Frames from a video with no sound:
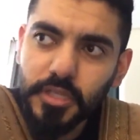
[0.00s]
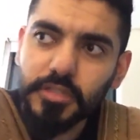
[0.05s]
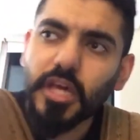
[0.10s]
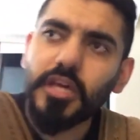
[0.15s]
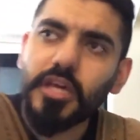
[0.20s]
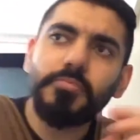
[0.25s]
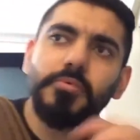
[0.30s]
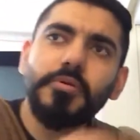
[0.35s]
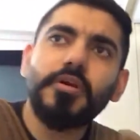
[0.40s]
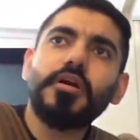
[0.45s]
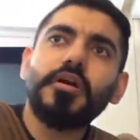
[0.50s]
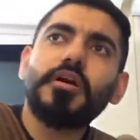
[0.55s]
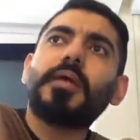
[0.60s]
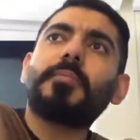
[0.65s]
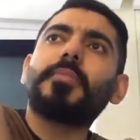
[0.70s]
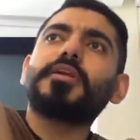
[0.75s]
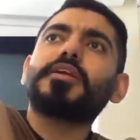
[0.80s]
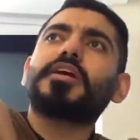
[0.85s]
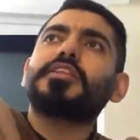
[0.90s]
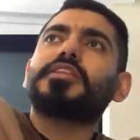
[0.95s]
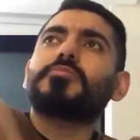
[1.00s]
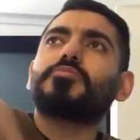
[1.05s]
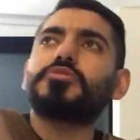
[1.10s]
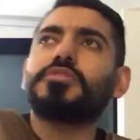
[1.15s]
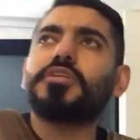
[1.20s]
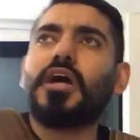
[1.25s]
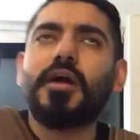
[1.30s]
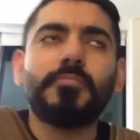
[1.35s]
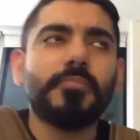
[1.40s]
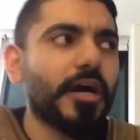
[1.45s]
طيب لما قدموا
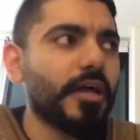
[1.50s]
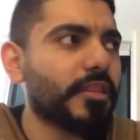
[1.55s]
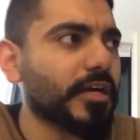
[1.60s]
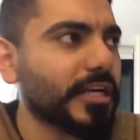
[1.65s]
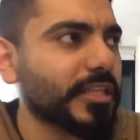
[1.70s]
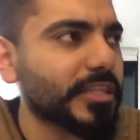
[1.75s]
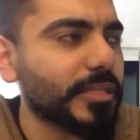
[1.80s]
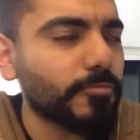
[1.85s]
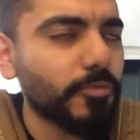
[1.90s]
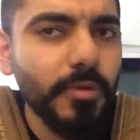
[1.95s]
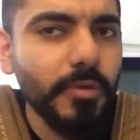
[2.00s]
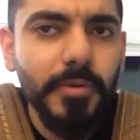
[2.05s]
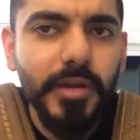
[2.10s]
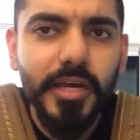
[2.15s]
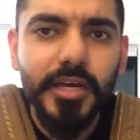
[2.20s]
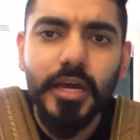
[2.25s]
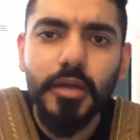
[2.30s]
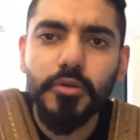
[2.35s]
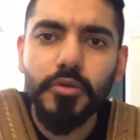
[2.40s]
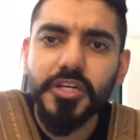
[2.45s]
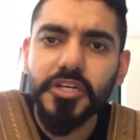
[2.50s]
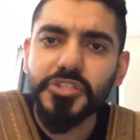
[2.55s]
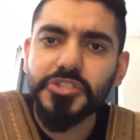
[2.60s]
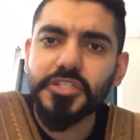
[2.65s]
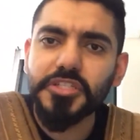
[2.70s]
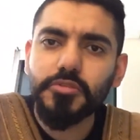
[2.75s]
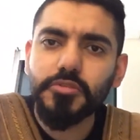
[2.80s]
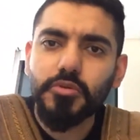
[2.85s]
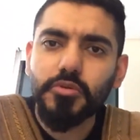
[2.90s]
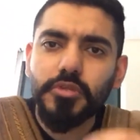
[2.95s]
الدعم هذا قدموا المبلغ قالوا يا
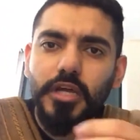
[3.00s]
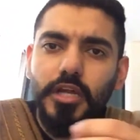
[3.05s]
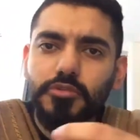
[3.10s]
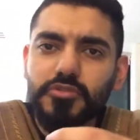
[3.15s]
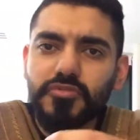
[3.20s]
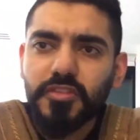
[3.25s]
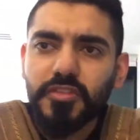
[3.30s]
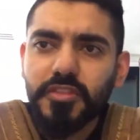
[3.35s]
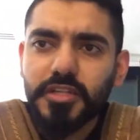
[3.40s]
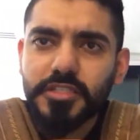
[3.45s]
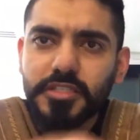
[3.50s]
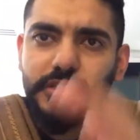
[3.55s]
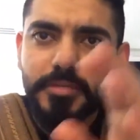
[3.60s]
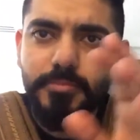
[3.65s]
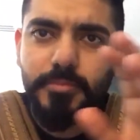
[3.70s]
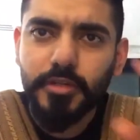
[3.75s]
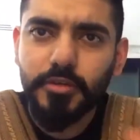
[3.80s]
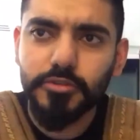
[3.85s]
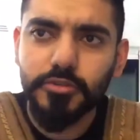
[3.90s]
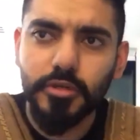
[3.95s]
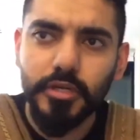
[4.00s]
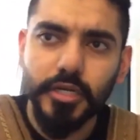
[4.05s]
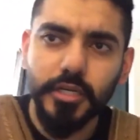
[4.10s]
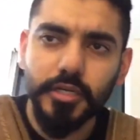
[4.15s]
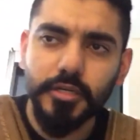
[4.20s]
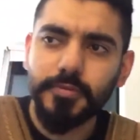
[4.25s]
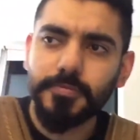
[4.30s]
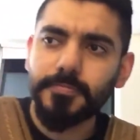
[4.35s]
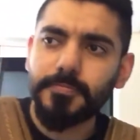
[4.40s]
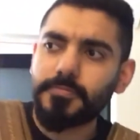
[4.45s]
كريستيانو رونالدو تفضل 6 مليون
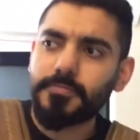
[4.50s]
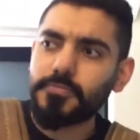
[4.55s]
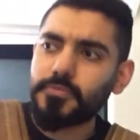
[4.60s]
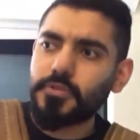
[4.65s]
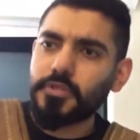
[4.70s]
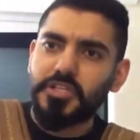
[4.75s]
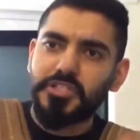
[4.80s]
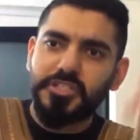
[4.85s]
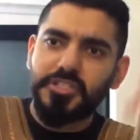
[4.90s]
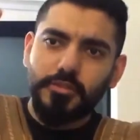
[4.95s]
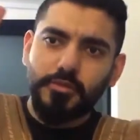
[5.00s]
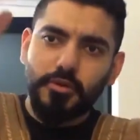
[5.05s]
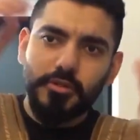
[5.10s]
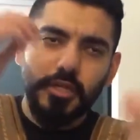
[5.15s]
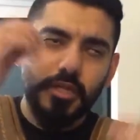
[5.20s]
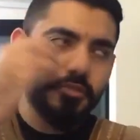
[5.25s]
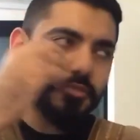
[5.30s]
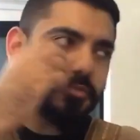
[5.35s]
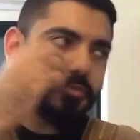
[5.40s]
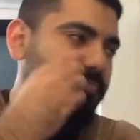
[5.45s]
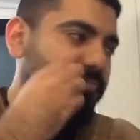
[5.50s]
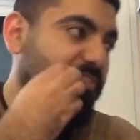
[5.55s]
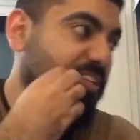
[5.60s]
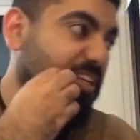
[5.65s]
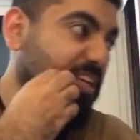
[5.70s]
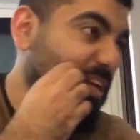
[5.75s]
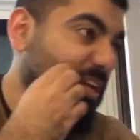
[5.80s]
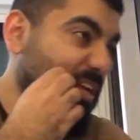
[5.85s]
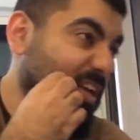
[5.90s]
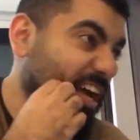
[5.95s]
دولار كريستيانو رونالدو
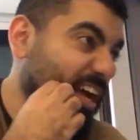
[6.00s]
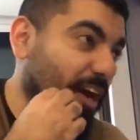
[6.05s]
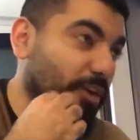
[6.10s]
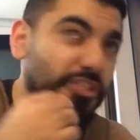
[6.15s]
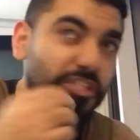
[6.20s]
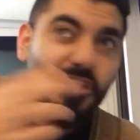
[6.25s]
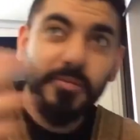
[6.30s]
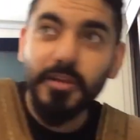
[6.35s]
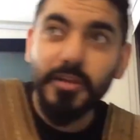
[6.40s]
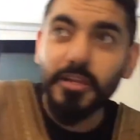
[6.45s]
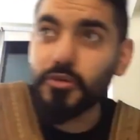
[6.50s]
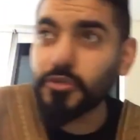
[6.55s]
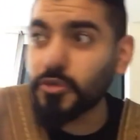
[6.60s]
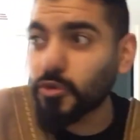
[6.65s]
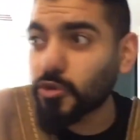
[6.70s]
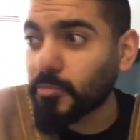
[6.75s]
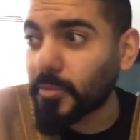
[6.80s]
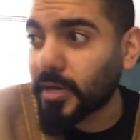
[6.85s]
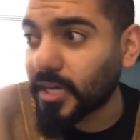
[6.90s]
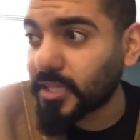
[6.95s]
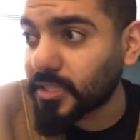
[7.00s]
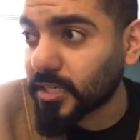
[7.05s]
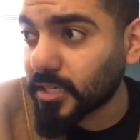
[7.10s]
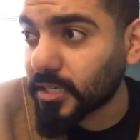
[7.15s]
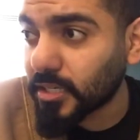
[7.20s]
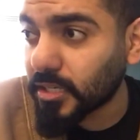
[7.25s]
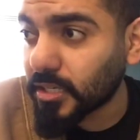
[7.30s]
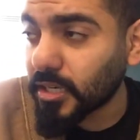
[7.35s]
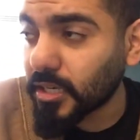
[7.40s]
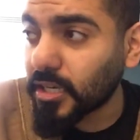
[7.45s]
او 6 مليون يورو ما ادري
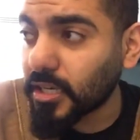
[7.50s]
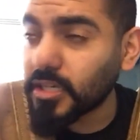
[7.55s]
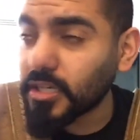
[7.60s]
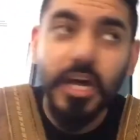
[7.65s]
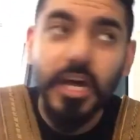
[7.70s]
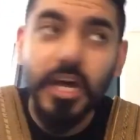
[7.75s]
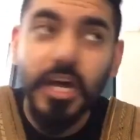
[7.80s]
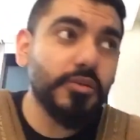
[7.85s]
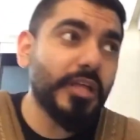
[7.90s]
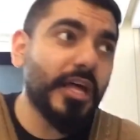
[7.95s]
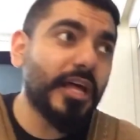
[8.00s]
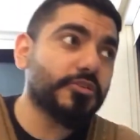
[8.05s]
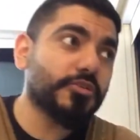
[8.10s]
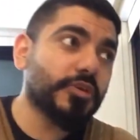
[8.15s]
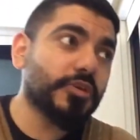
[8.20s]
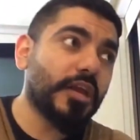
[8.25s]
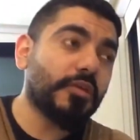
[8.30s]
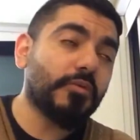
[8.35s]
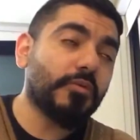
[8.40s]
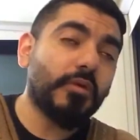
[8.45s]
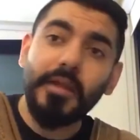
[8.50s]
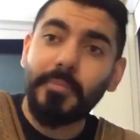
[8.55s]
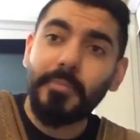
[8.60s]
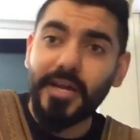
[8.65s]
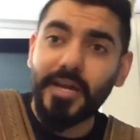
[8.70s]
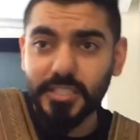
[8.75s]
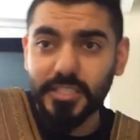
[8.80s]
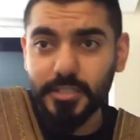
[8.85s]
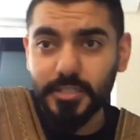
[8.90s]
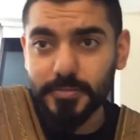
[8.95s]
جاء رونالدو قال والله
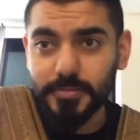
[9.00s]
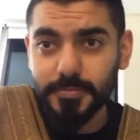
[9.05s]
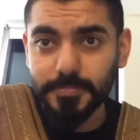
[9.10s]
معصي